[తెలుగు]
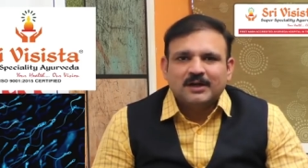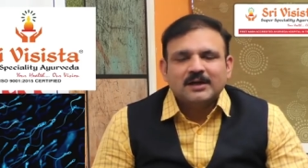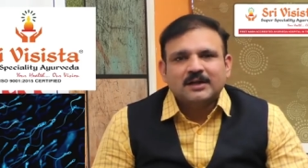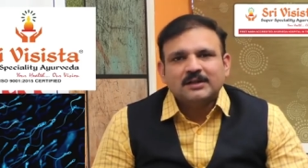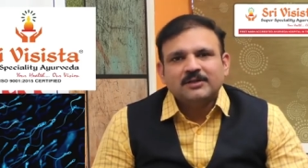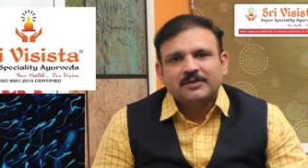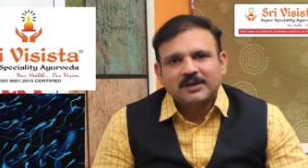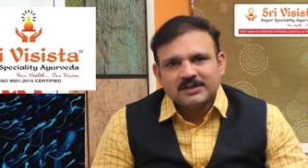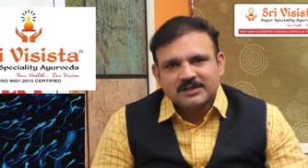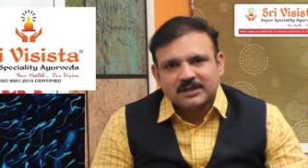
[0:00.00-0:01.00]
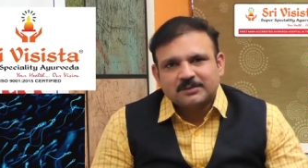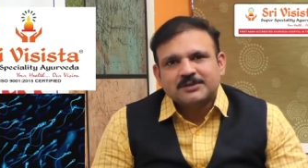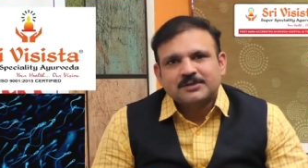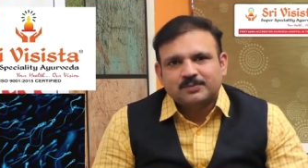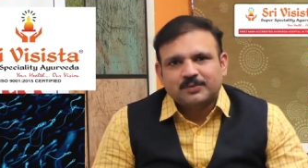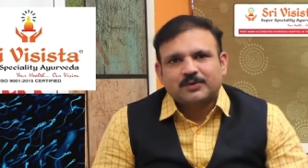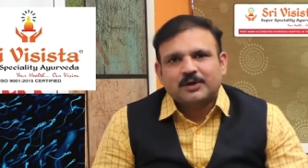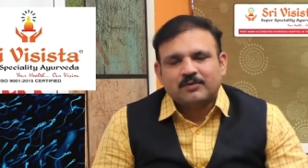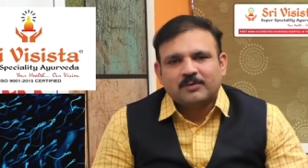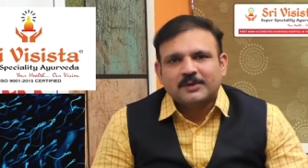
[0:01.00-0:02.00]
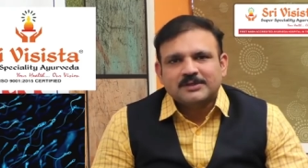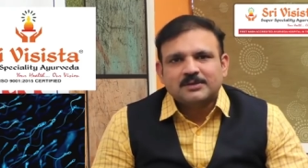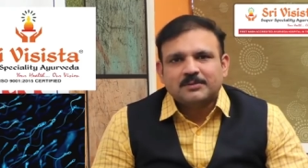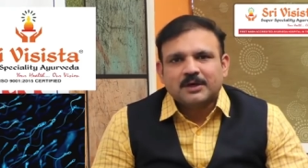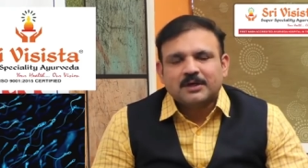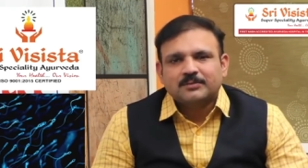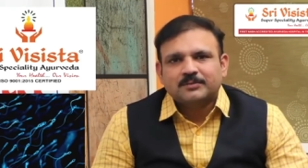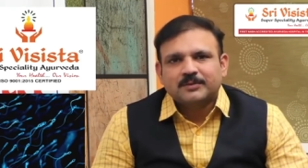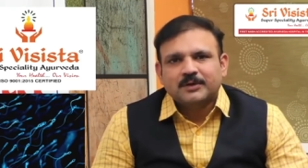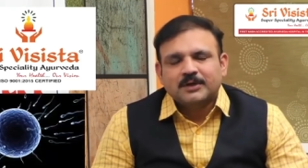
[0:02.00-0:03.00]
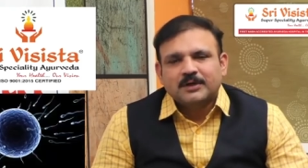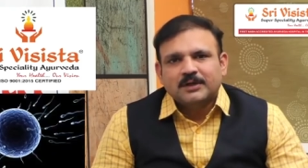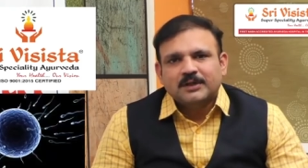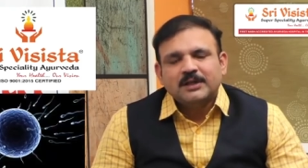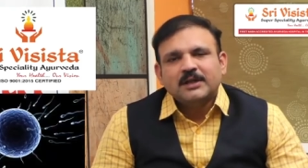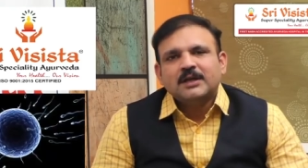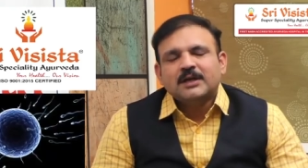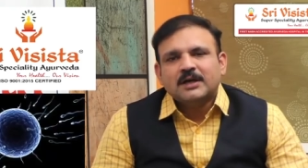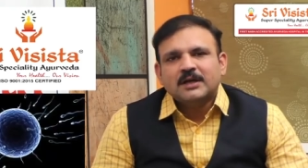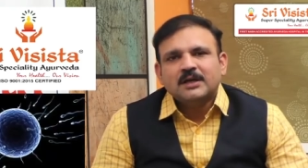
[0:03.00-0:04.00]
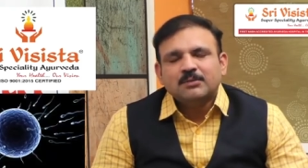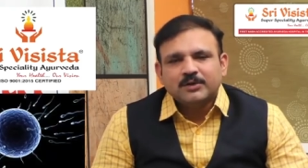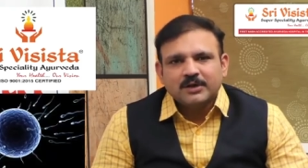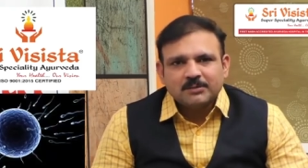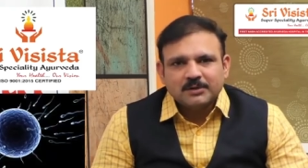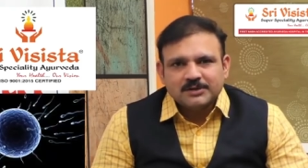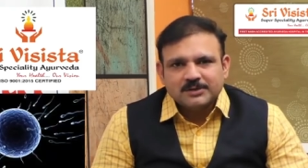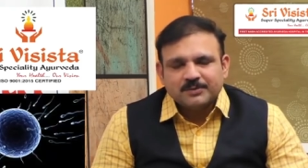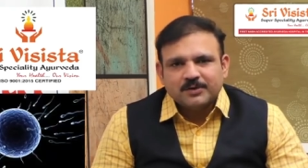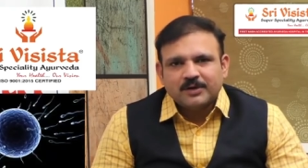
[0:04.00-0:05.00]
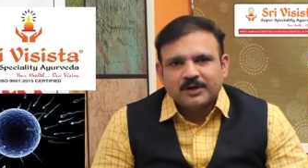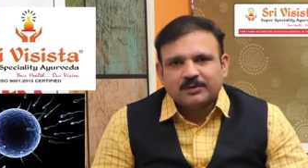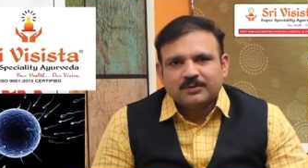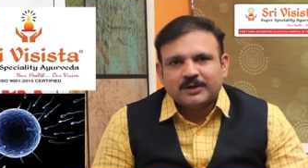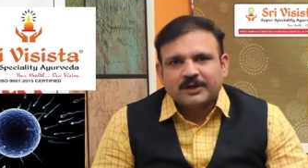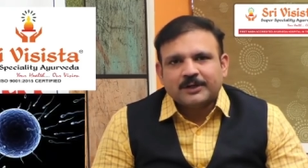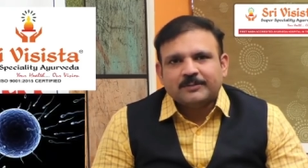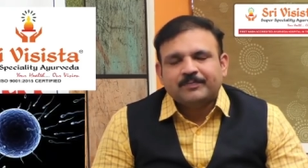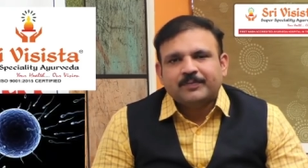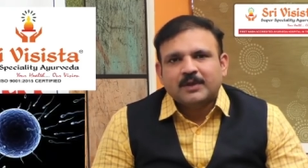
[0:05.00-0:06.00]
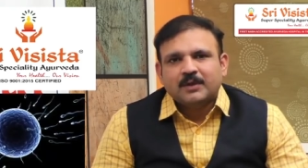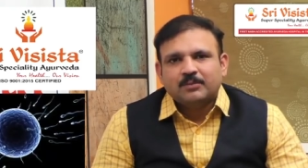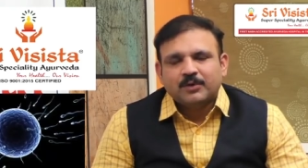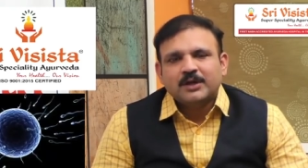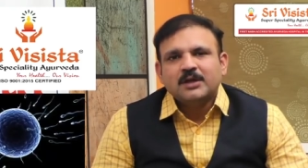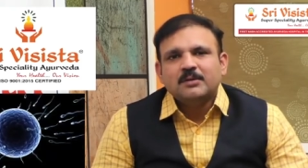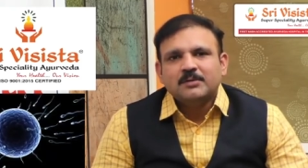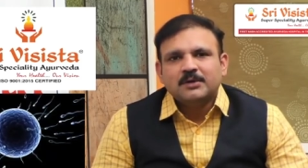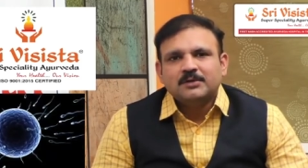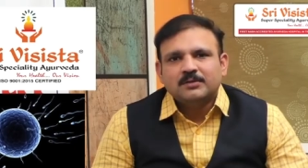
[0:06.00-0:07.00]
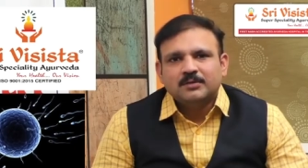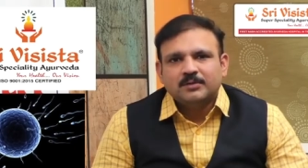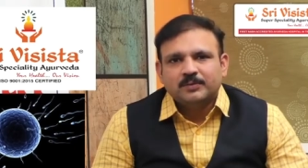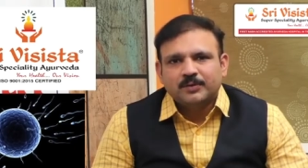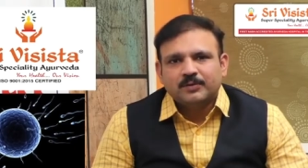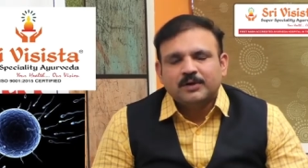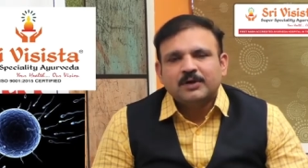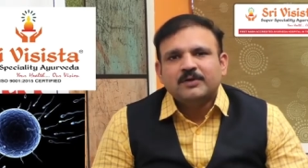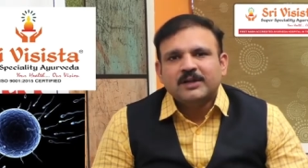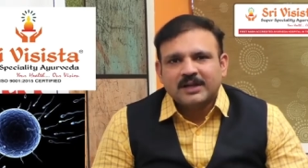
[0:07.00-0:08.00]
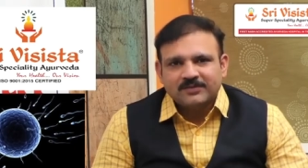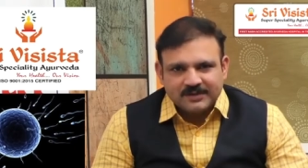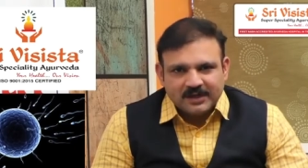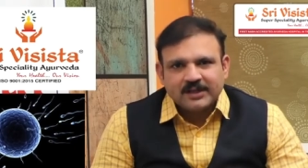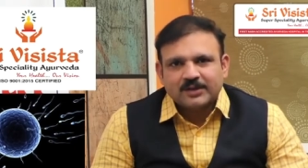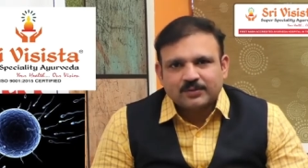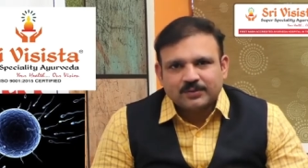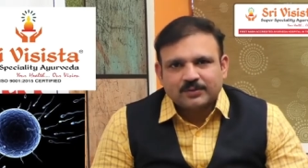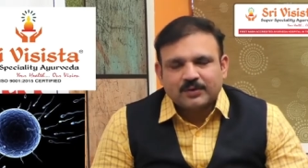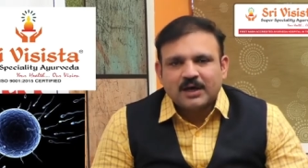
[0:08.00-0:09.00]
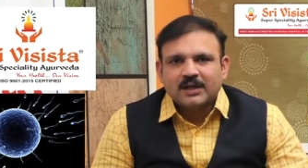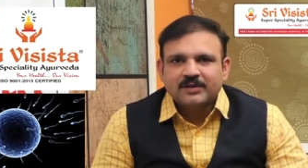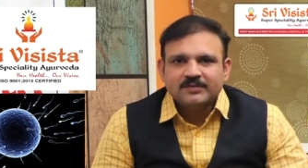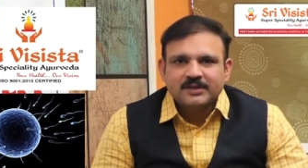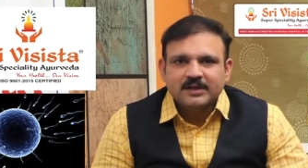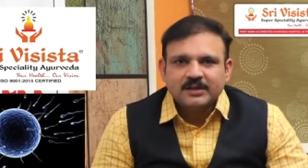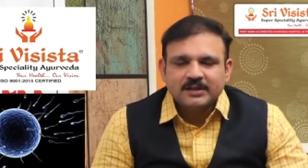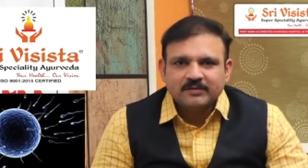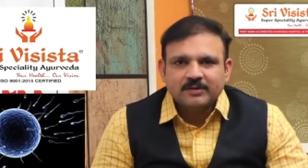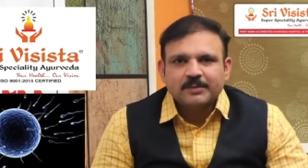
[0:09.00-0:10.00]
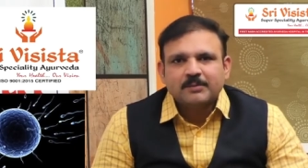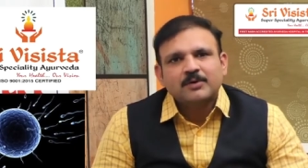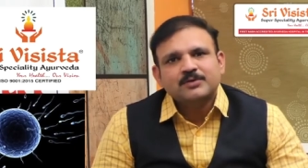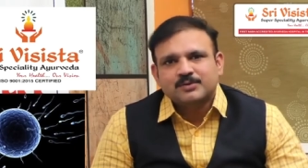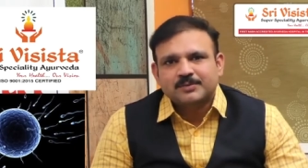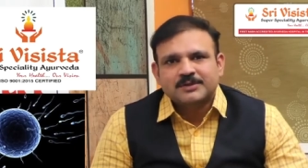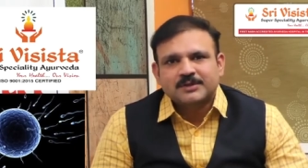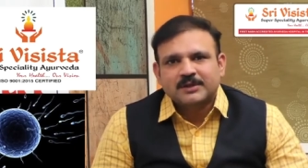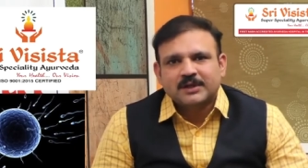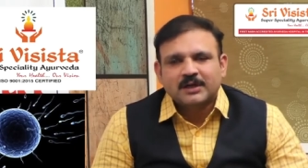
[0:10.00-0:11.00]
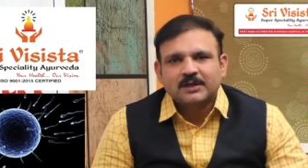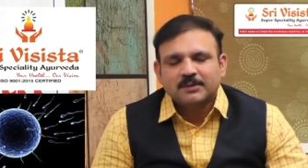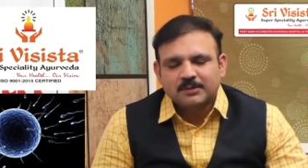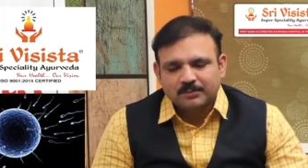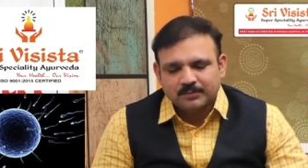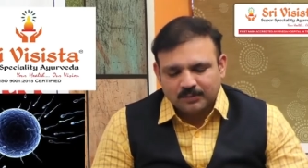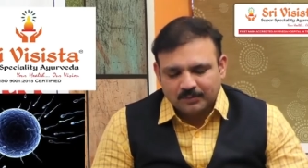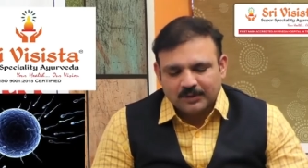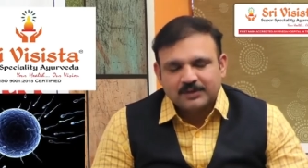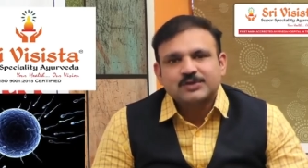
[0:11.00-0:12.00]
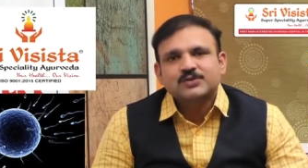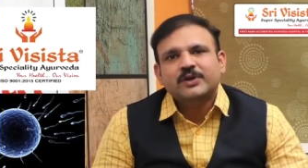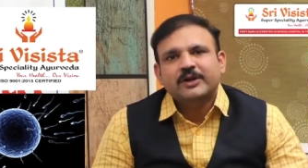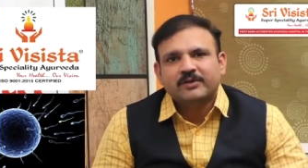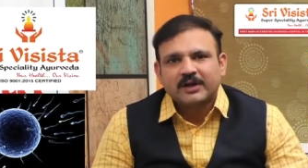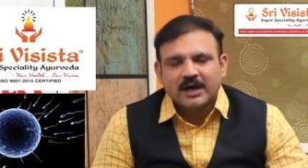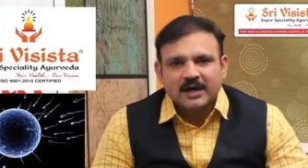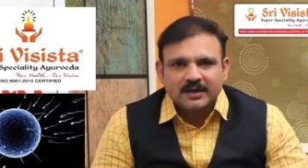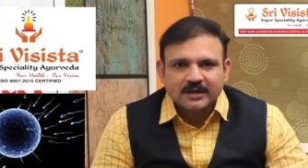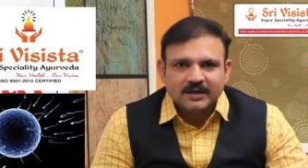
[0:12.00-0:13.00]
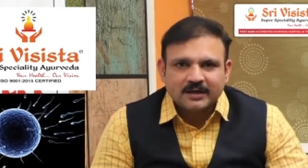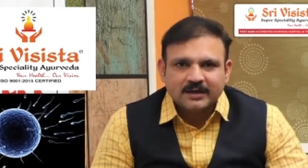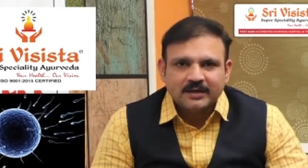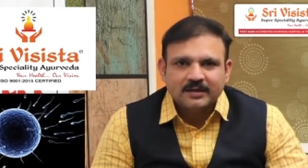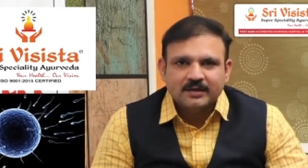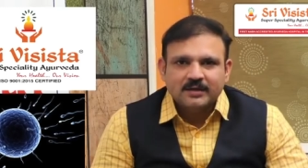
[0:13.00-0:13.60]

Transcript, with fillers: అంటే అంత వేరియేషన్ కనిపిస్తుంది ఇప్పుడున్నటువంటి పరిస్థితి ప్రకారం దీనికి గల కారణాలు ముఖ్యంగా మనం చెప్పుకోవాలి అనుకుంటే ముఖ్యంగా మనం ఇప్పుడు ఉన్నటువంటి లైఫ్ స్టైల్ ఏదైతే ఉందో ఆ లైఫ్ స్టైలే తీవ్ర ప్రభావం చూపిస్తుంది అంటే మనం మనం తీసుకునేటువంటి ఆహారం కానివ్వండి